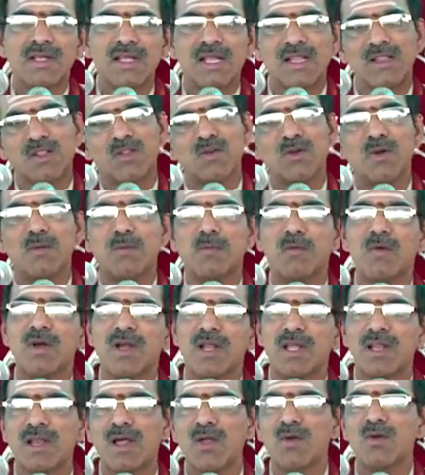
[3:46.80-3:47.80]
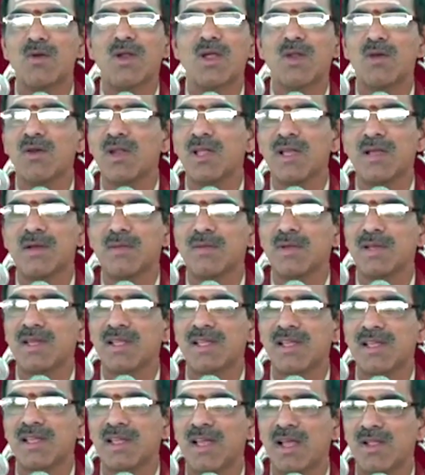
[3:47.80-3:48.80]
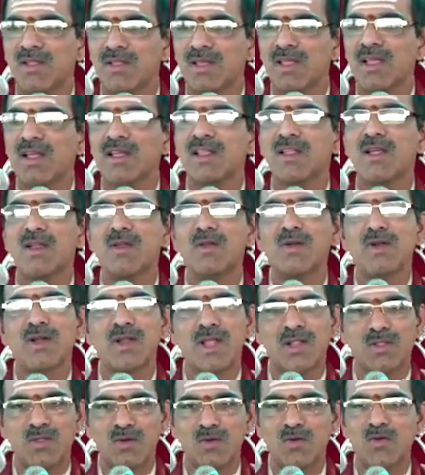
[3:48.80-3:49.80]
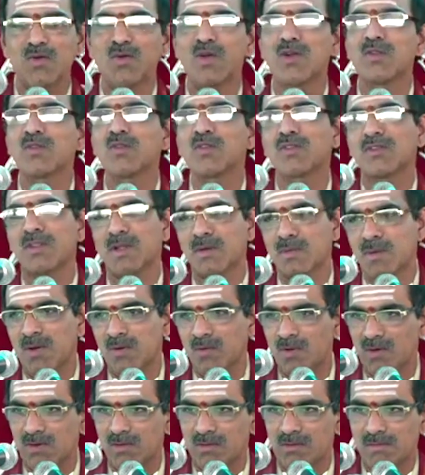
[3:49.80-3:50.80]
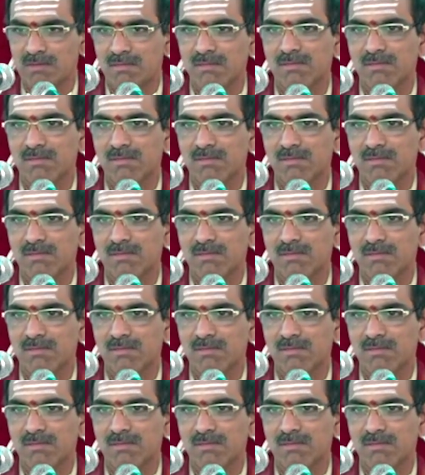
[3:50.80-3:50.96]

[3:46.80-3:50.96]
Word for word: ఎంత గొప్పవాడైనా అల్లుడు అల్లుడేగా మరి అందుకే కదా అల్లుడిని అంత లోకుగా చూస్తారు మామలో